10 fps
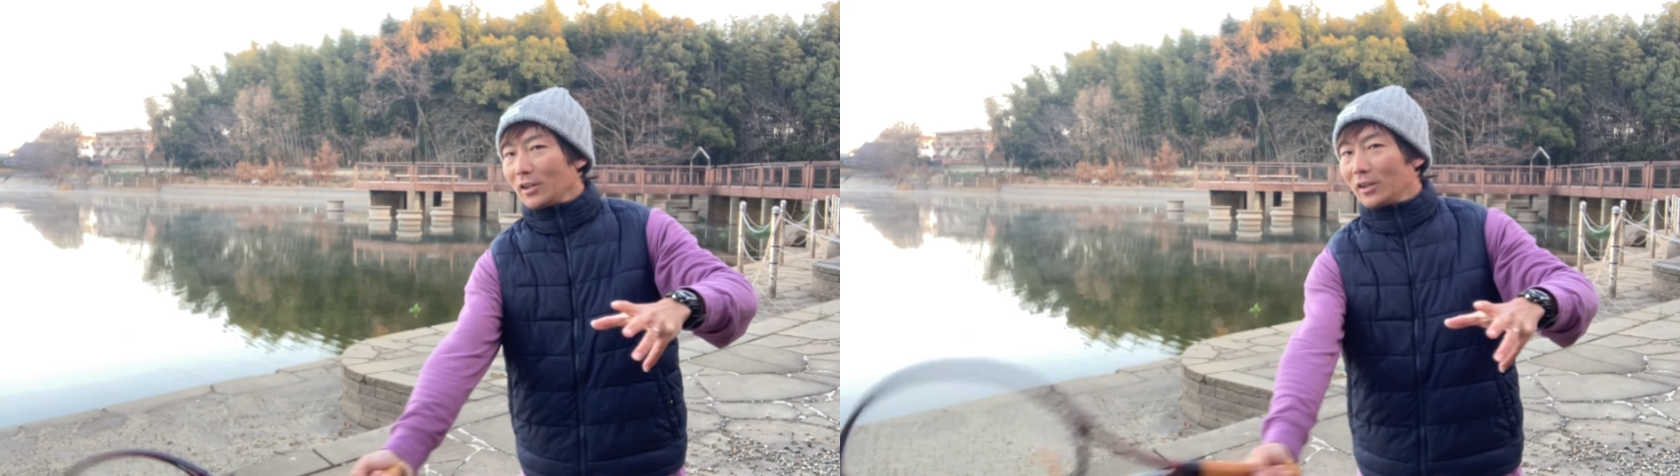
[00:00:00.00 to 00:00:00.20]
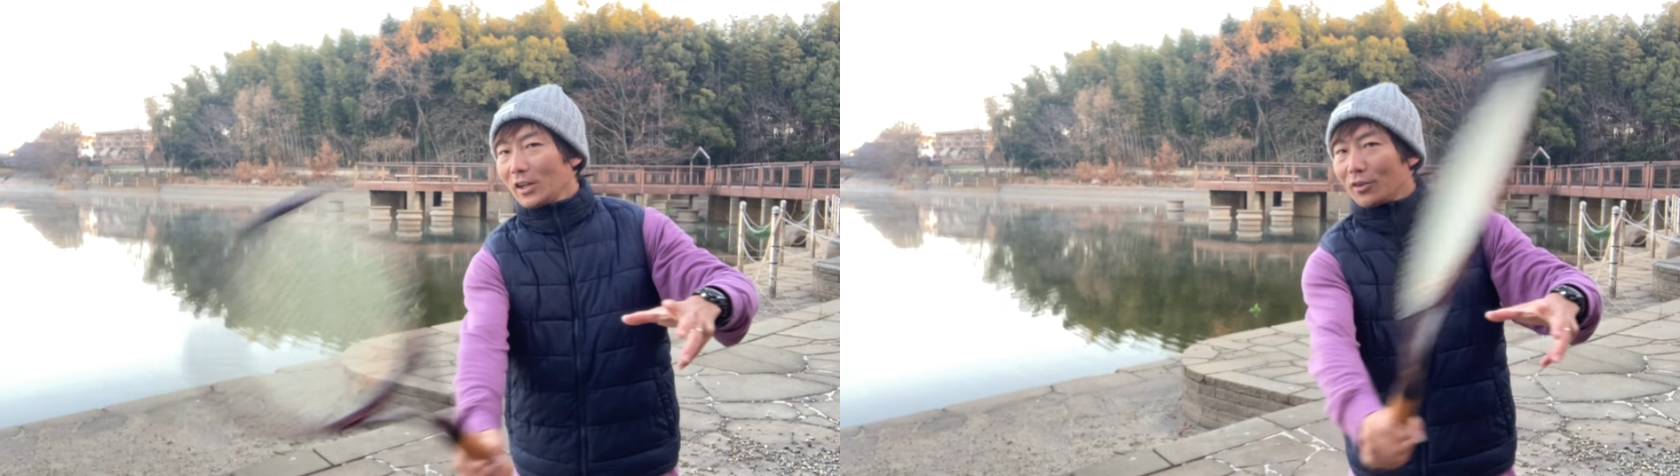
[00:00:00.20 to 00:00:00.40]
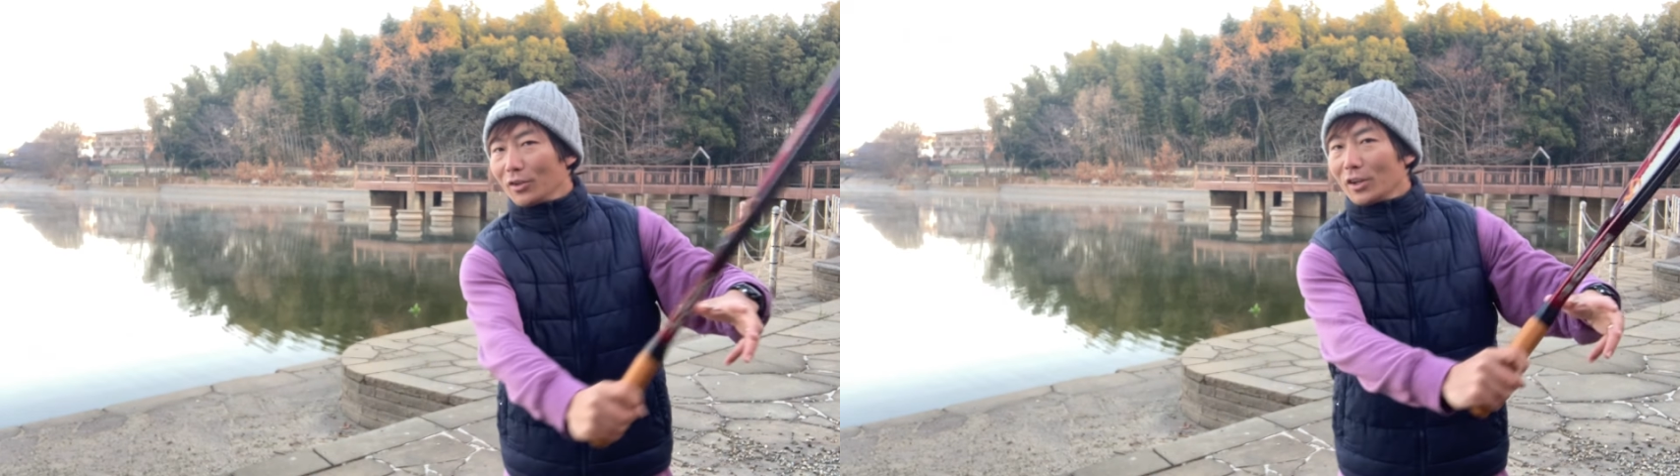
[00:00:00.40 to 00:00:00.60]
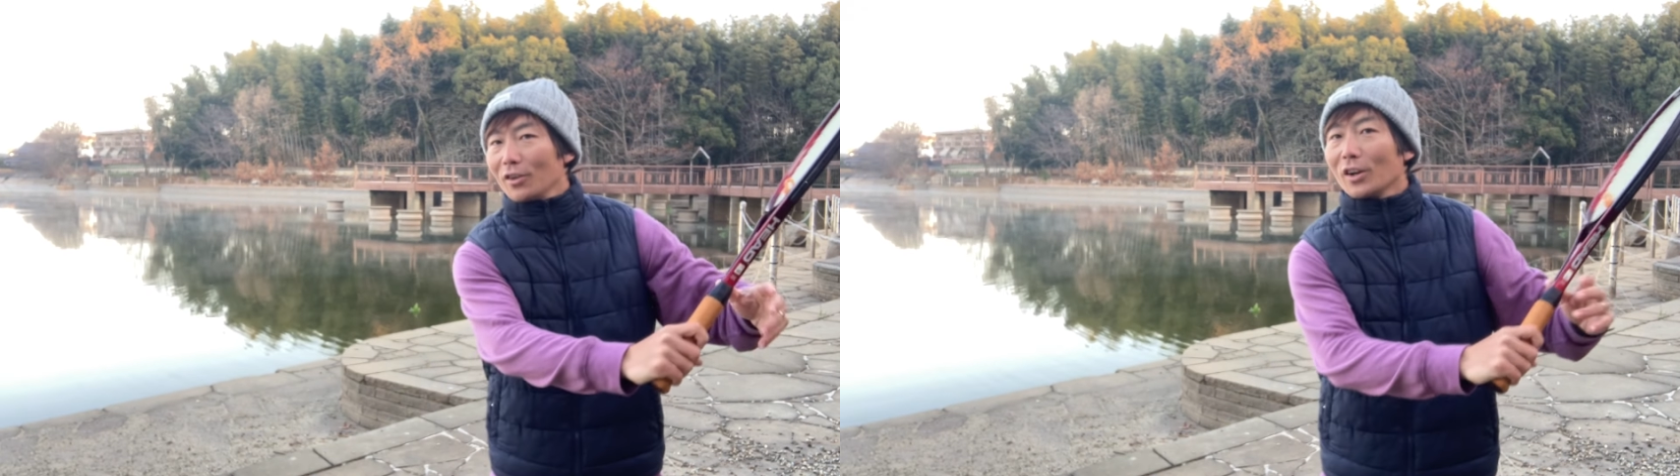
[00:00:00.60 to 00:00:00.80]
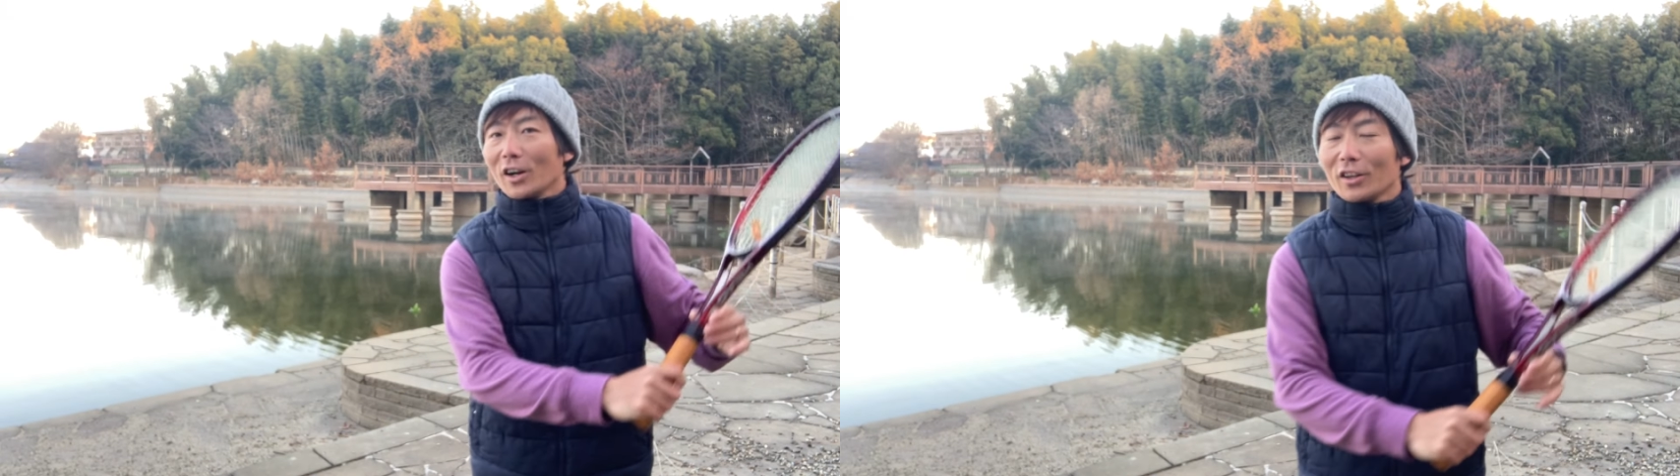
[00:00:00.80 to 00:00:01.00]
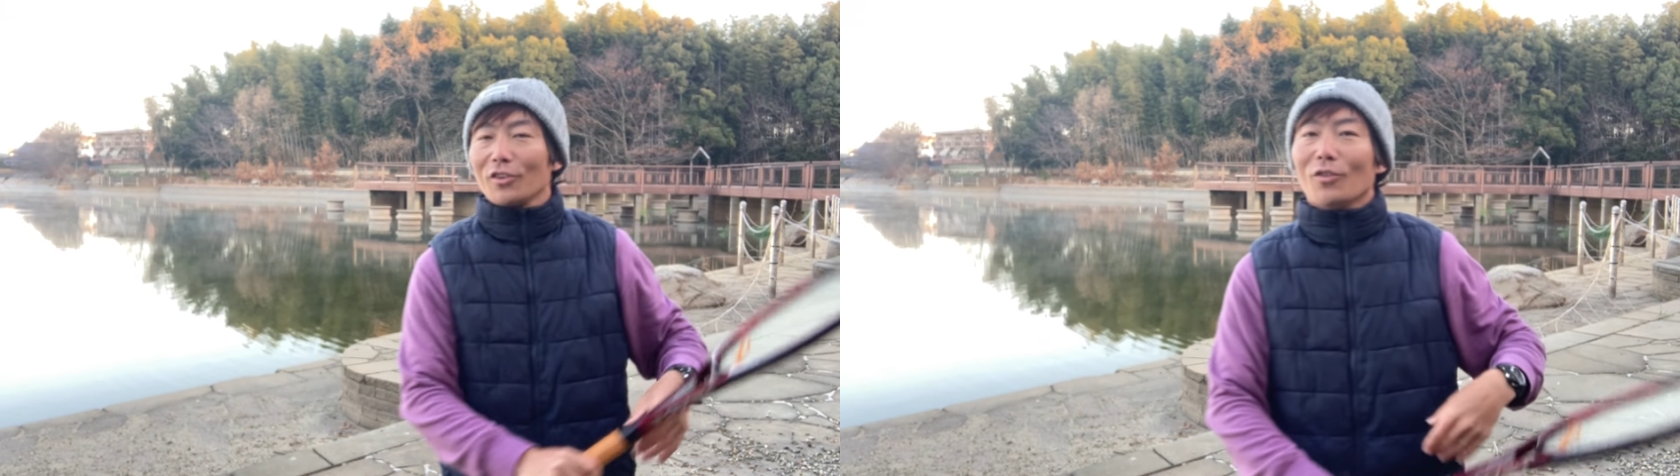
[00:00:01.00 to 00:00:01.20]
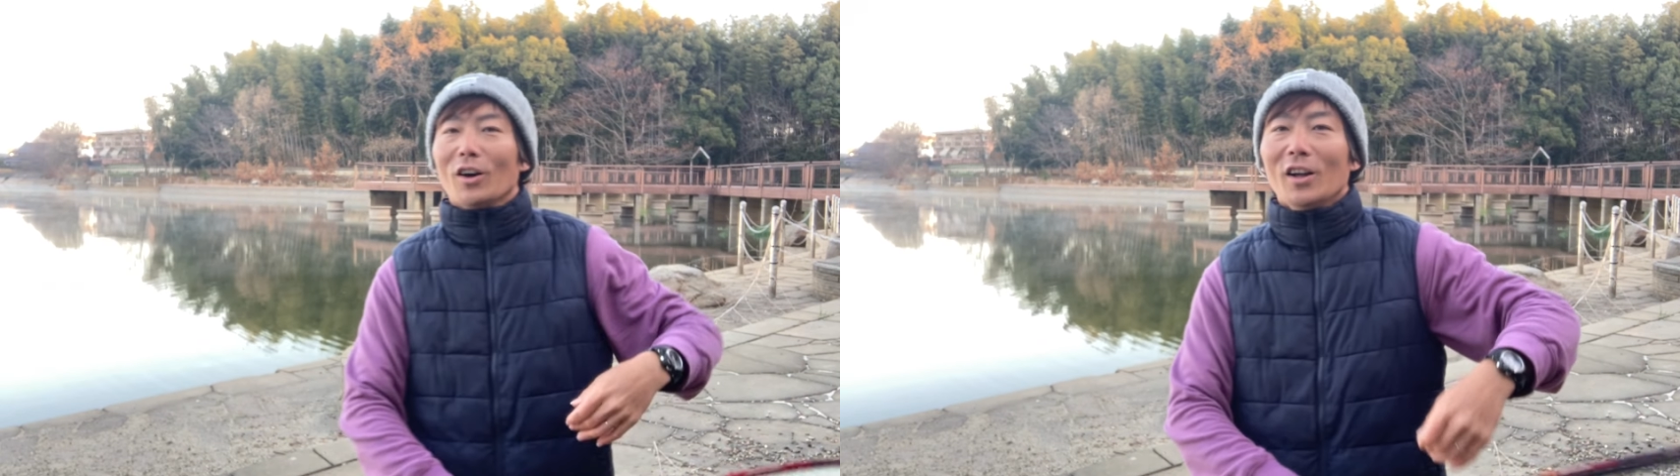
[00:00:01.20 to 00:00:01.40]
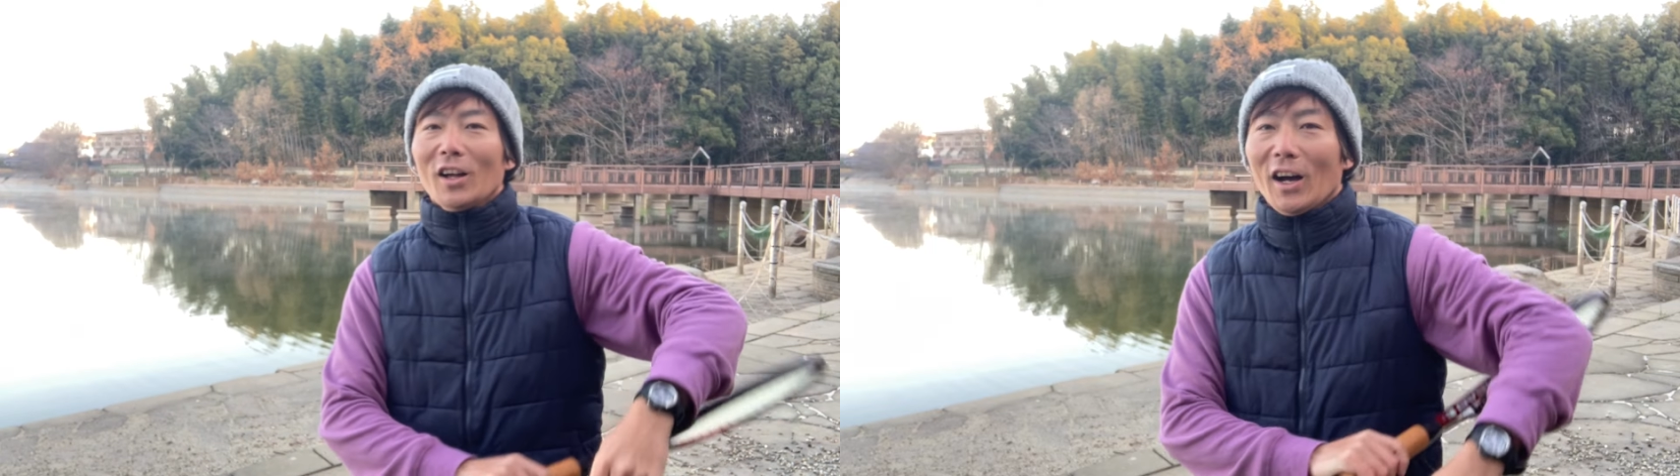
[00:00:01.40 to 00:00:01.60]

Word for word: 打球できるかなっていうのは